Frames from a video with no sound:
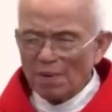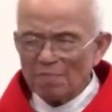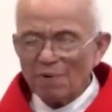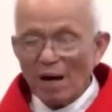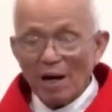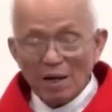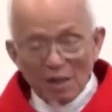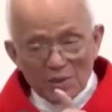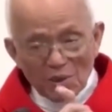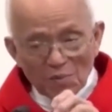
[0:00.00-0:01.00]
Và
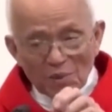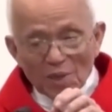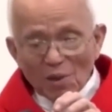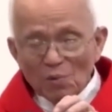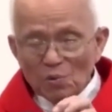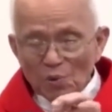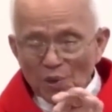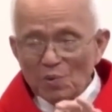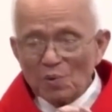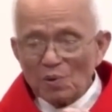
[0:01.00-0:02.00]
trong cái câu
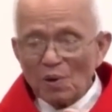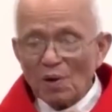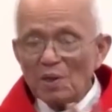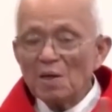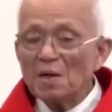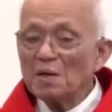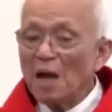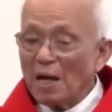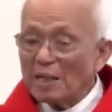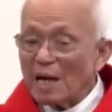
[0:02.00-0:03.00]
chuyện Chúa nói,
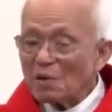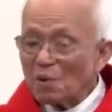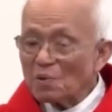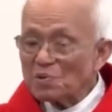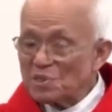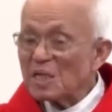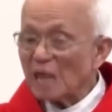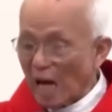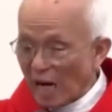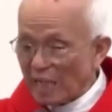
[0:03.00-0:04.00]
để các con chiên
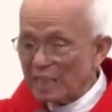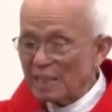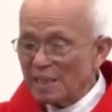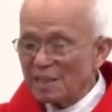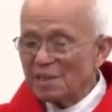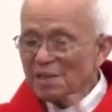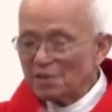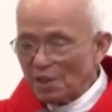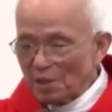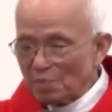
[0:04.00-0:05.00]
lại, đi
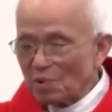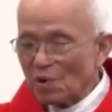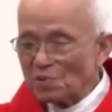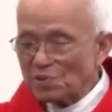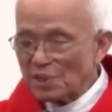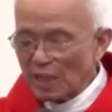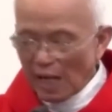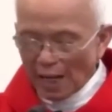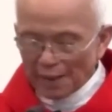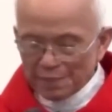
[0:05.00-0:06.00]
tìm con chiên
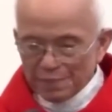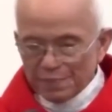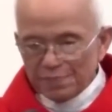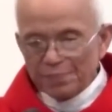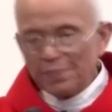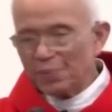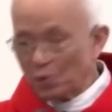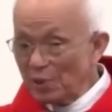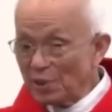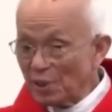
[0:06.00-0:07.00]
lạc.
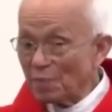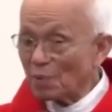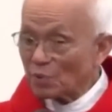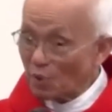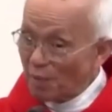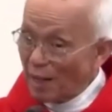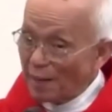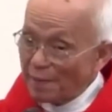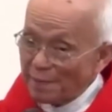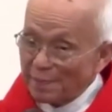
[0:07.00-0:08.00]
Chúa đi tìm ông Thomas
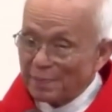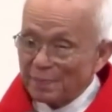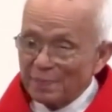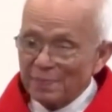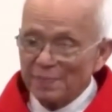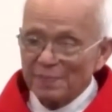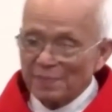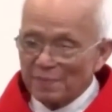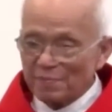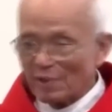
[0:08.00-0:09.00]

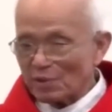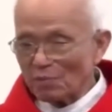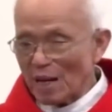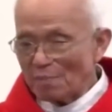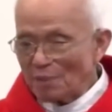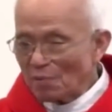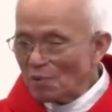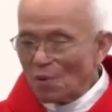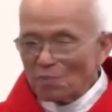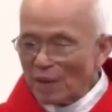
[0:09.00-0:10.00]
và trong đám đông
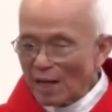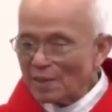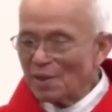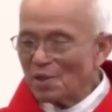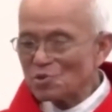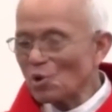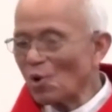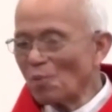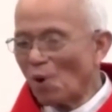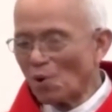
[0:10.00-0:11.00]
hôm nay
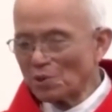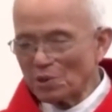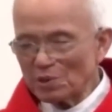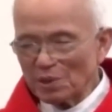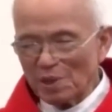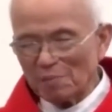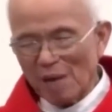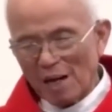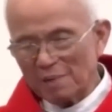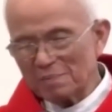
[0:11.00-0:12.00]
xô bồ giữa tiền bạc,